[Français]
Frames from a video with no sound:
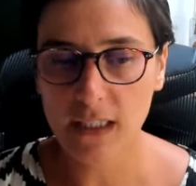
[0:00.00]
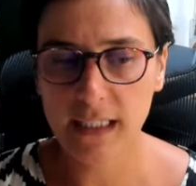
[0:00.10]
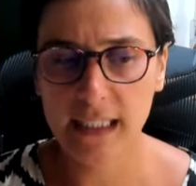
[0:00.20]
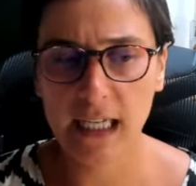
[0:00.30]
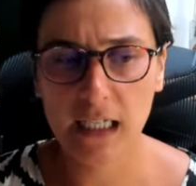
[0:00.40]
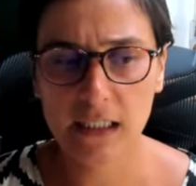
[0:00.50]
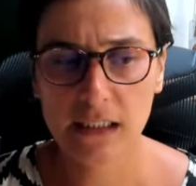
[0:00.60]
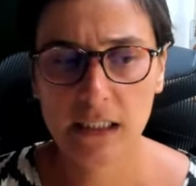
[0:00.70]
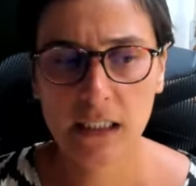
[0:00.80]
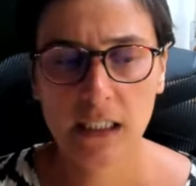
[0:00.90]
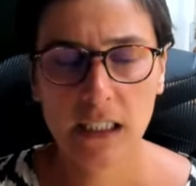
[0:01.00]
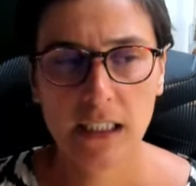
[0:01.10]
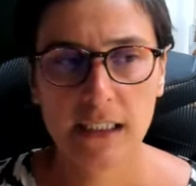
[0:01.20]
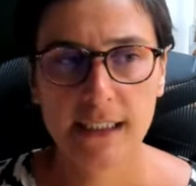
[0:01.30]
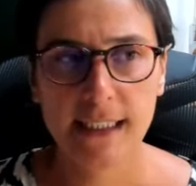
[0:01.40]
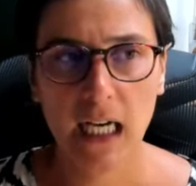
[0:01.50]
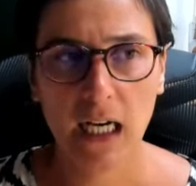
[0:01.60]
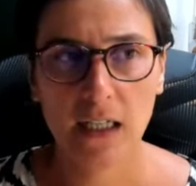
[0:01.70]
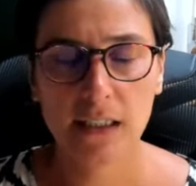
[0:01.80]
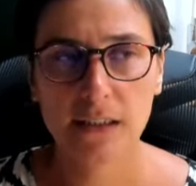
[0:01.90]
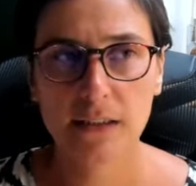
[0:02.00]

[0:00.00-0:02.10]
Et là, il y a